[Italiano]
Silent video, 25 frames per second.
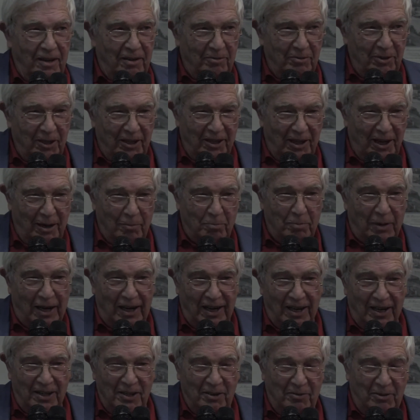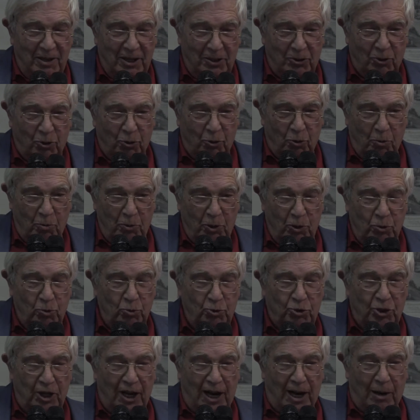avere la palla di vetro come ne
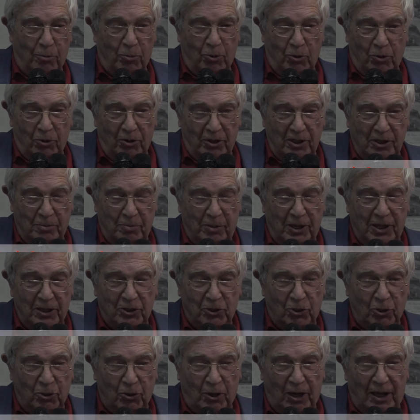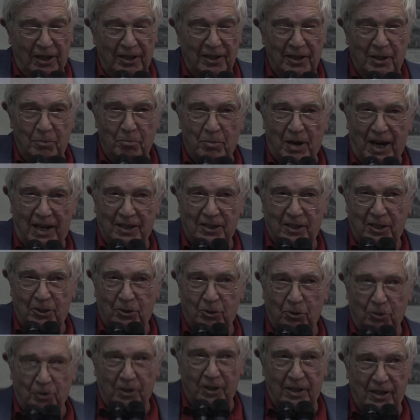usciamo rispetto al
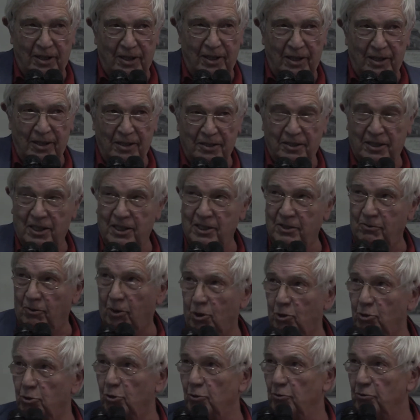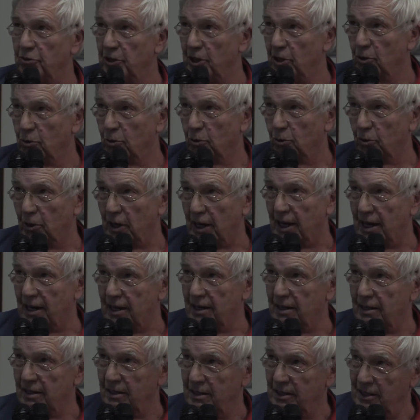dibattito che si è svolto finora,
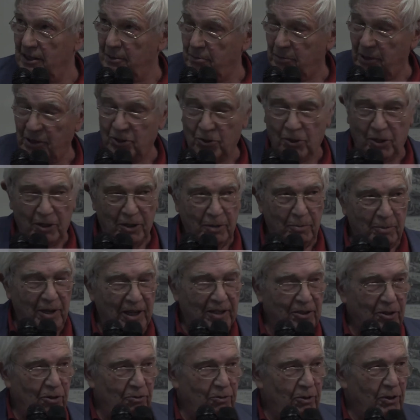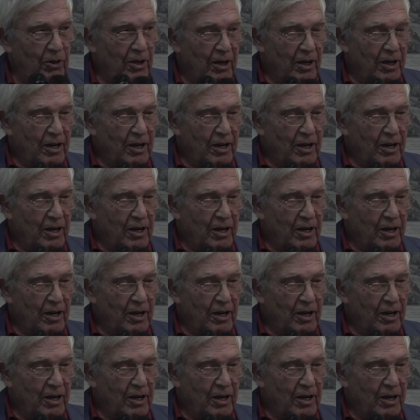eh, rispetto al dibattito,